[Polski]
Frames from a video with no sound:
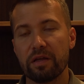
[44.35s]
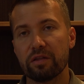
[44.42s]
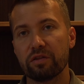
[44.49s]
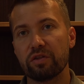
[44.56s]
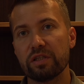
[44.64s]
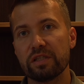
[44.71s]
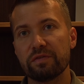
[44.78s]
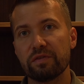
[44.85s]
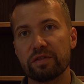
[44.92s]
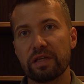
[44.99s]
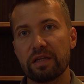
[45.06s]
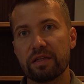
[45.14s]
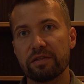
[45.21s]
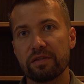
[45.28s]
To jest
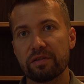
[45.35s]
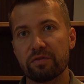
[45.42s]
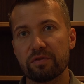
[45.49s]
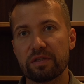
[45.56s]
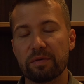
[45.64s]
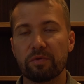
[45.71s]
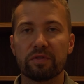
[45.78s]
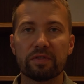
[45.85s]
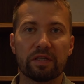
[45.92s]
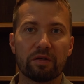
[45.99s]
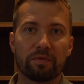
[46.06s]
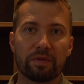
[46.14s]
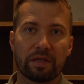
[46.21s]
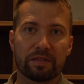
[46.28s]
związane z niską
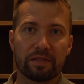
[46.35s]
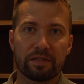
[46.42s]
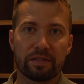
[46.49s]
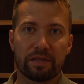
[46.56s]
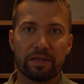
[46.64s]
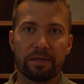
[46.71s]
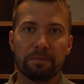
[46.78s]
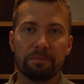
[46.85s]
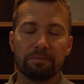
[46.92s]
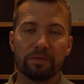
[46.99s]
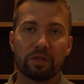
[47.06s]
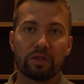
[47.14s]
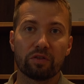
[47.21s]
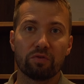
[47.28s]
samooceną narcyski,
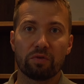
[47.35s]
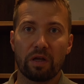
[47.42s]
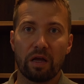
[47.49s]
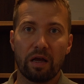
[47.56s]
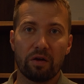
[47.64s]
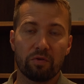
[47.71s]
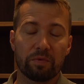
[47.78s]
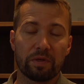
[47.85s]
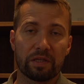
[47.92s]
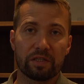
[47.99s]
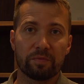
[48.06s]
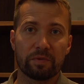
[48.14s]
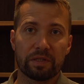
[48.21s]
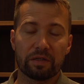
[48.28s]
która obiera
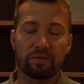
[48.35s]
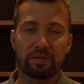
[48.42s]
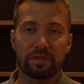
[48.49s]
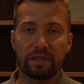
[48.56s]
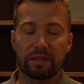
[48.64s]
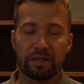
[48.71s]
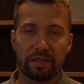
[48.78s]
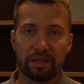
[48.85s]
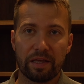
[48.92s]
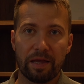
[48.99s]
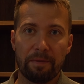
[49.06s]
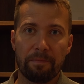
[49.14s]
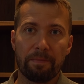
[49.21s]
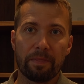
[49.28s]
sobie taką strategię